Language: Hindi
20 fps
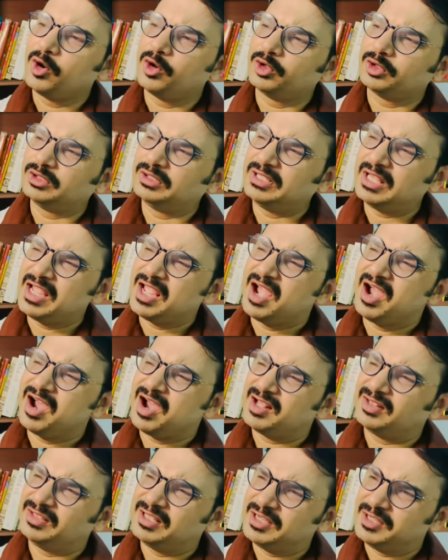और दया
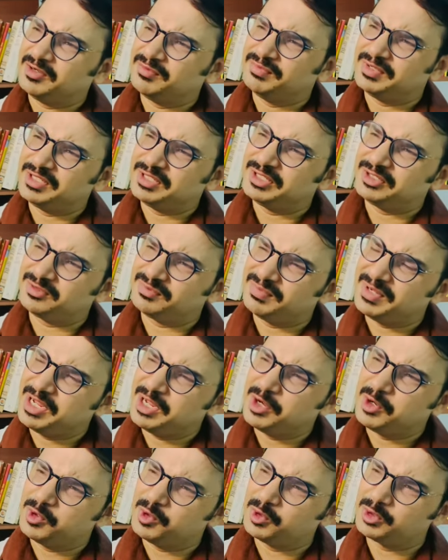धर्म
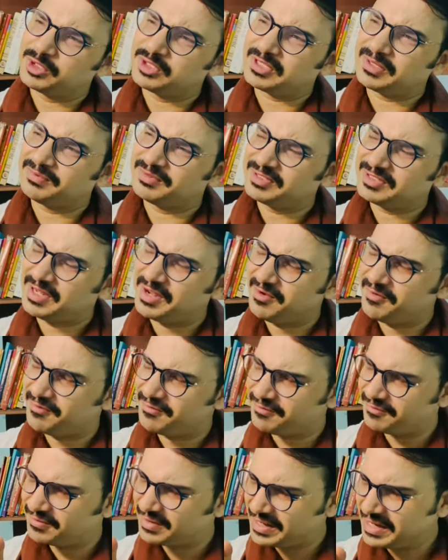जिसमें हो सबसे
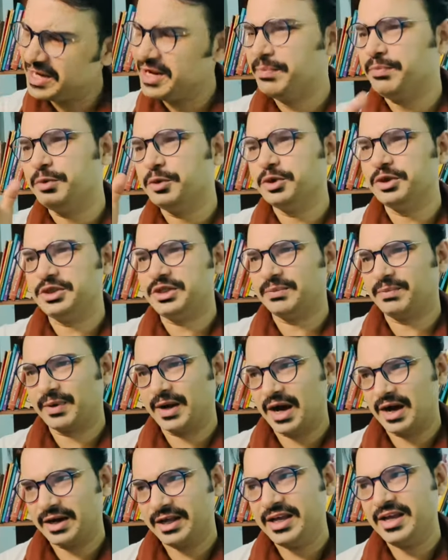वही पूज्य
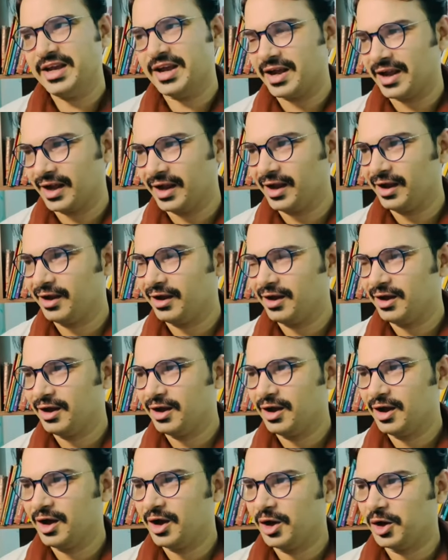प्राणी है
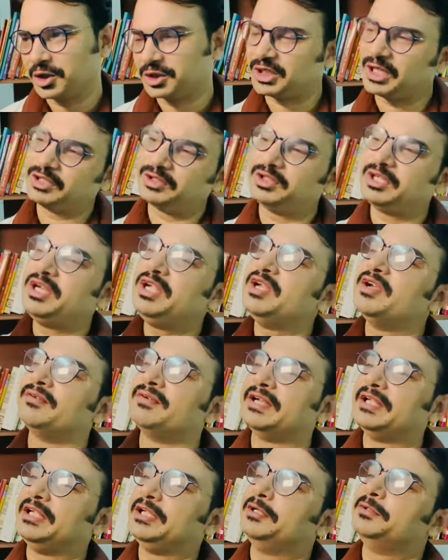और क्षत्रिय
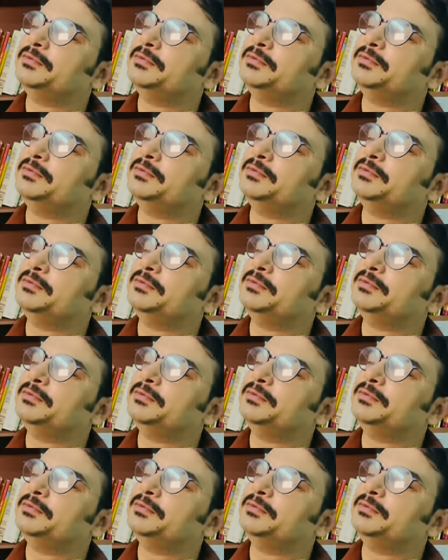वही